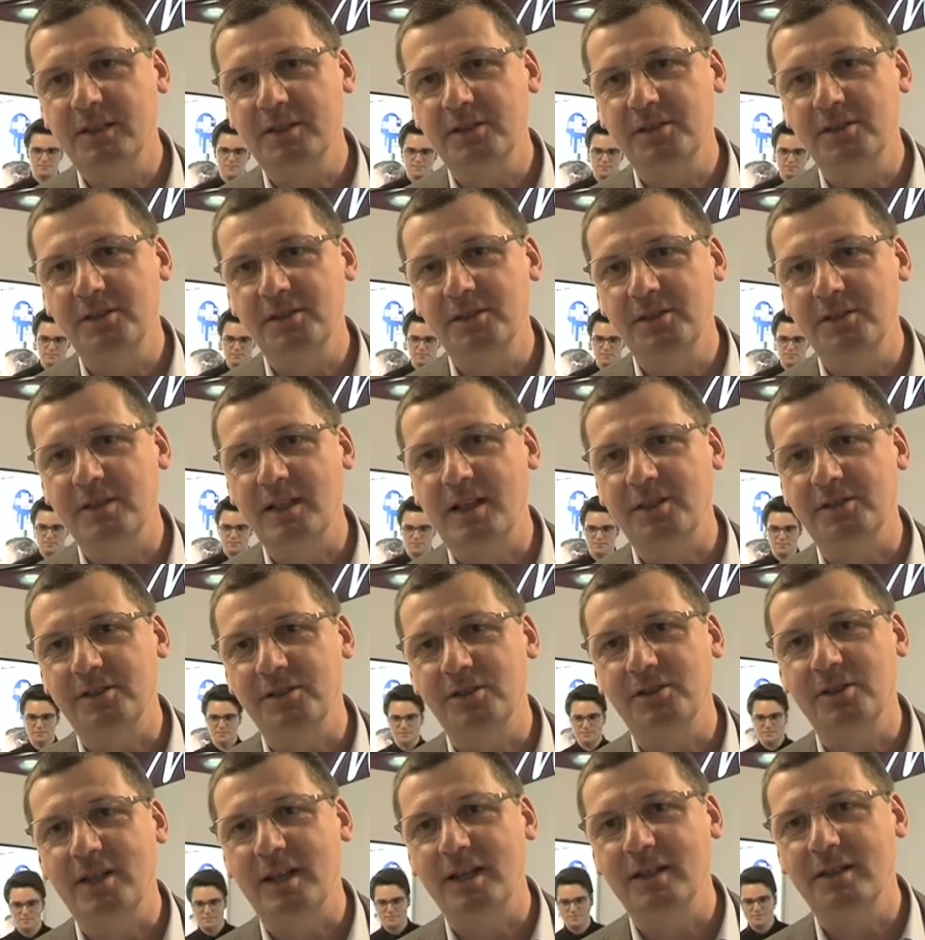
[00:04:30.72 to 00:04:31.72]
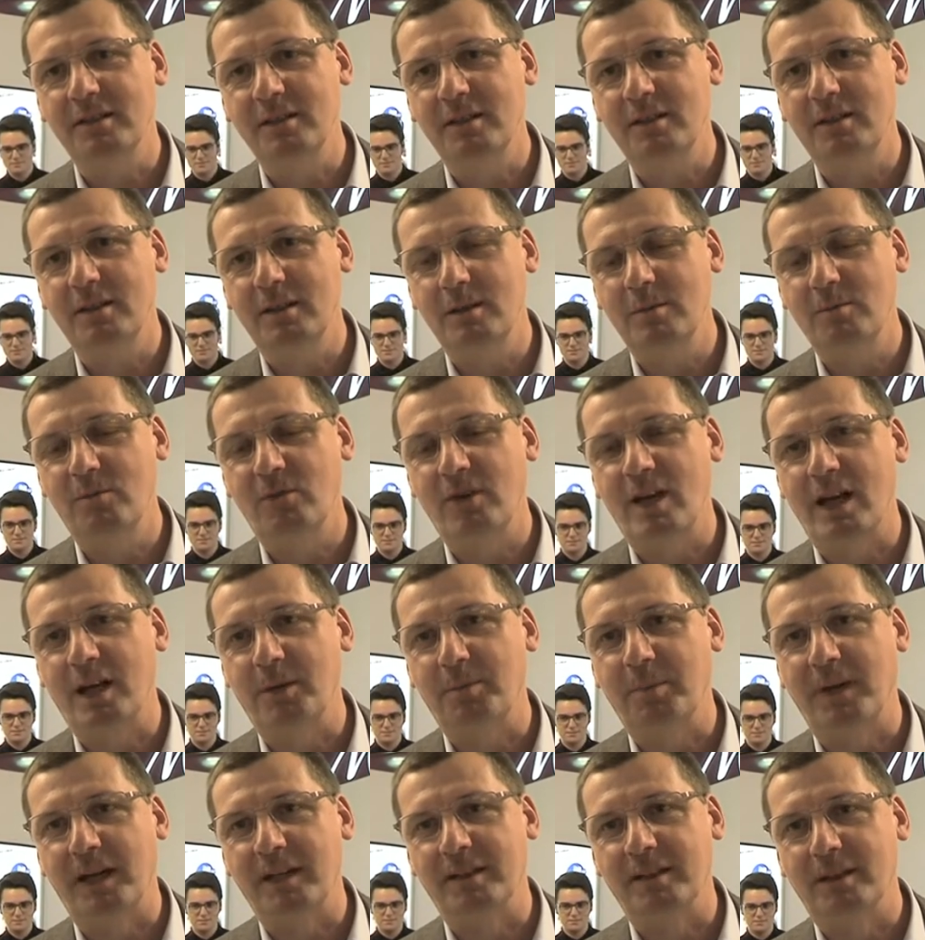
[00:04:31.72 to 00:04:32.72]
das ist die Assistentin im
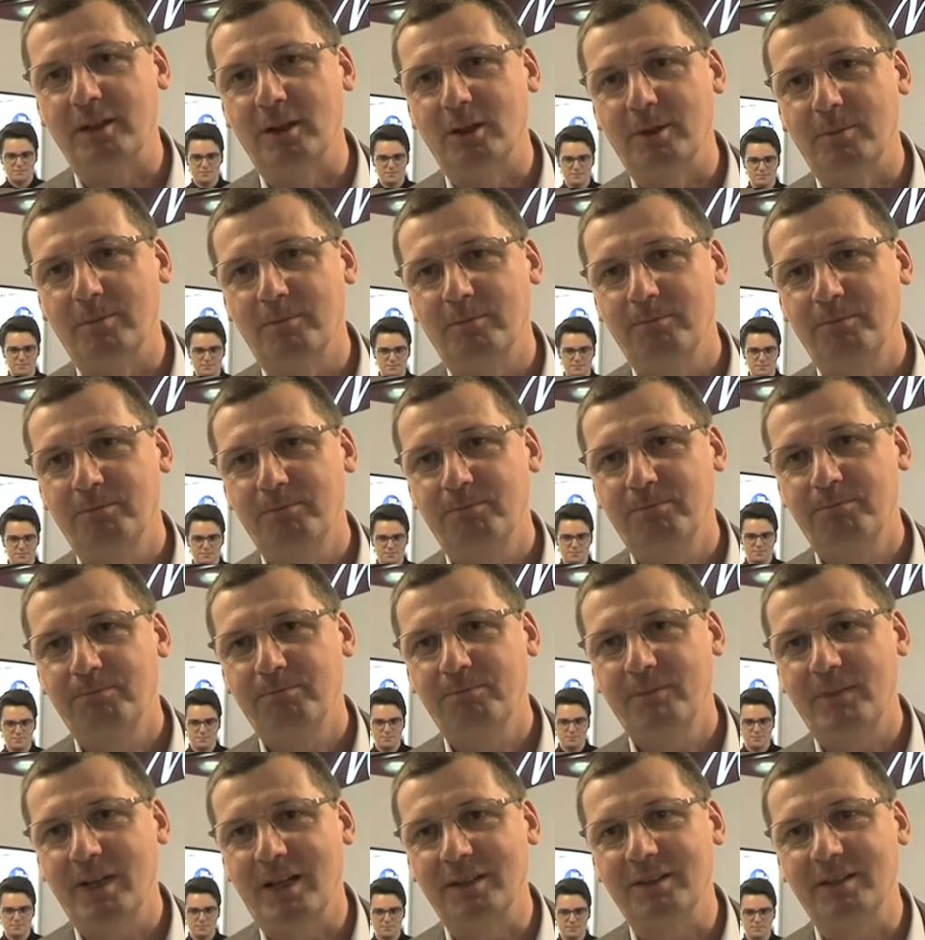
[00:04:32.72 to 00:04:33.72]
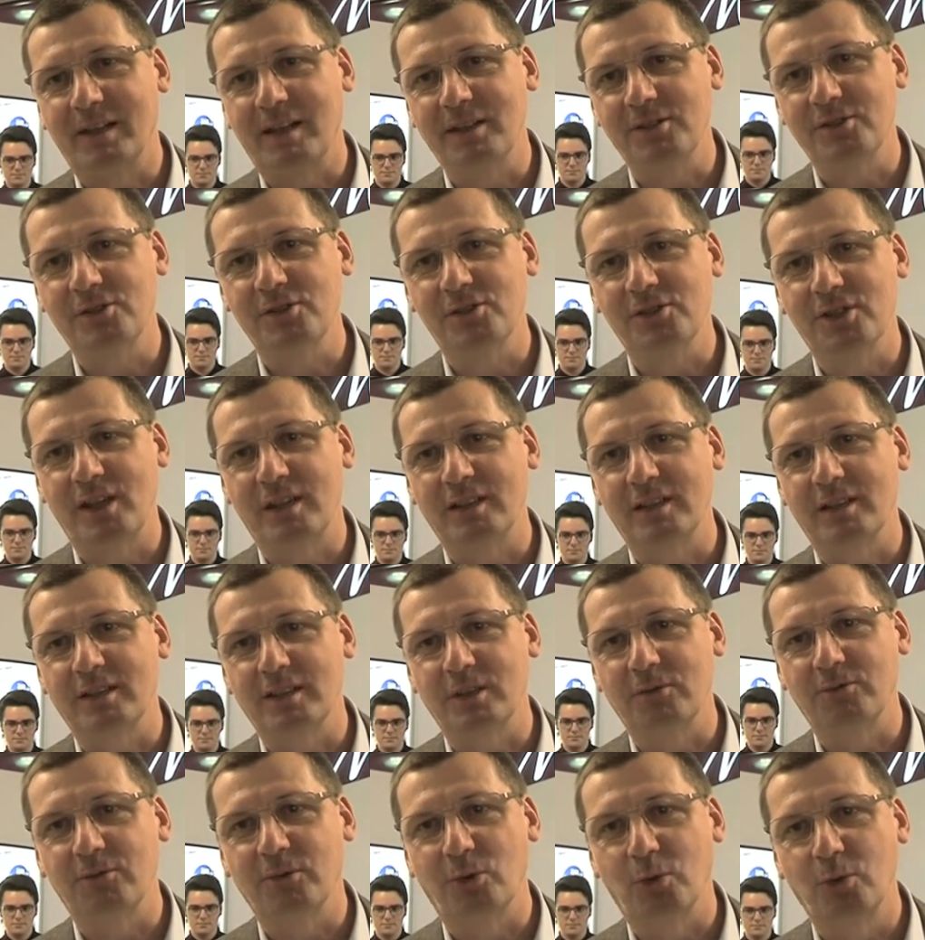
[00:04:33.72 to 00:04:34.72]
Werk Breitenau. Die Adressen sind in
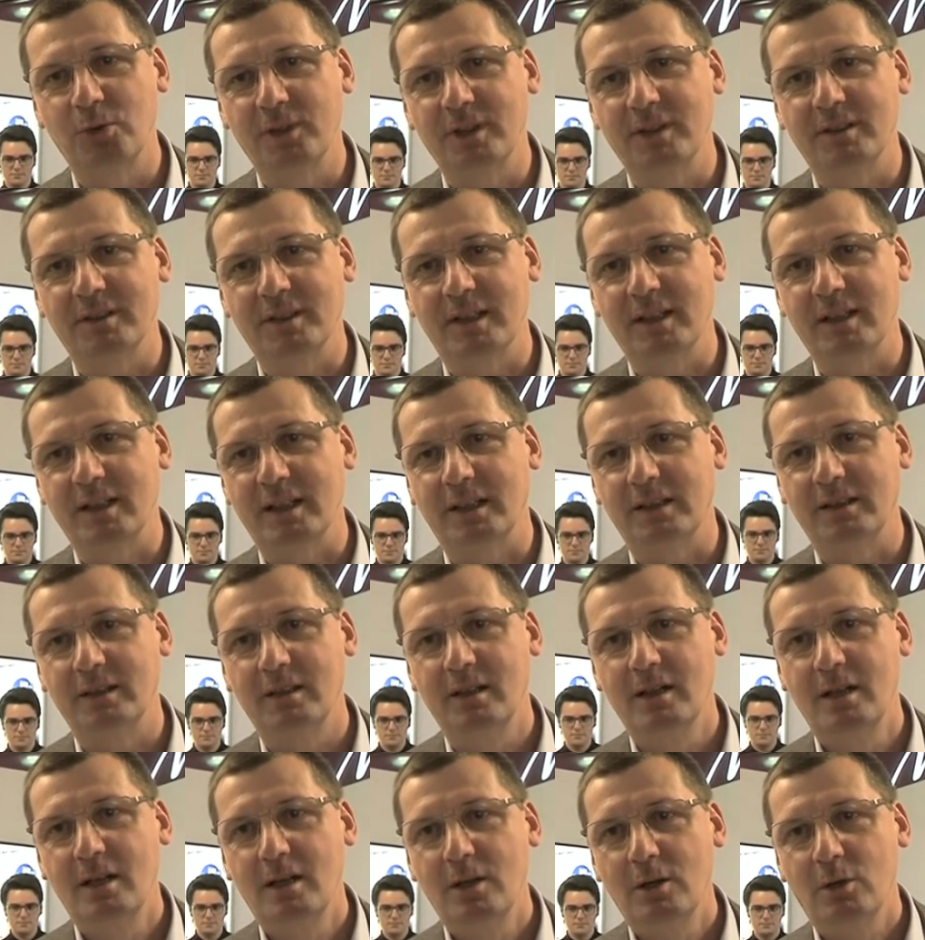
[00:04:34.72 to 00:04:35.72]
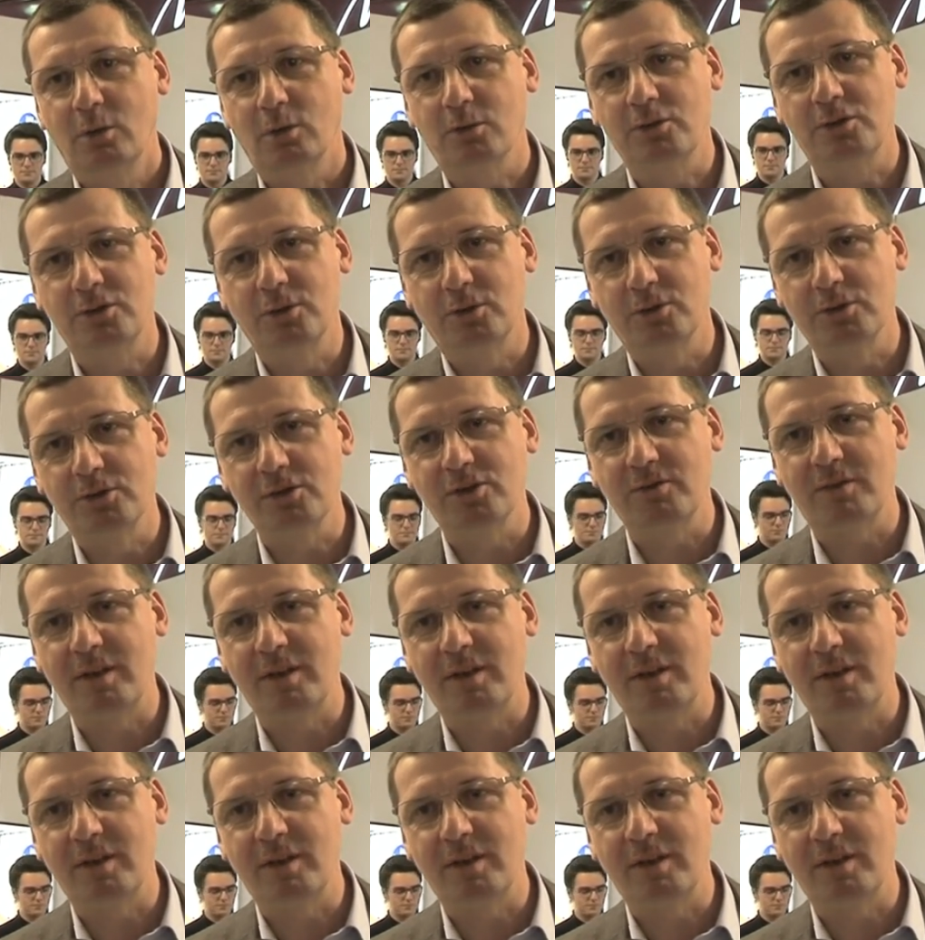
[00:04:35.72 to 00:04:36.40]
den Foldern drinnen und sonst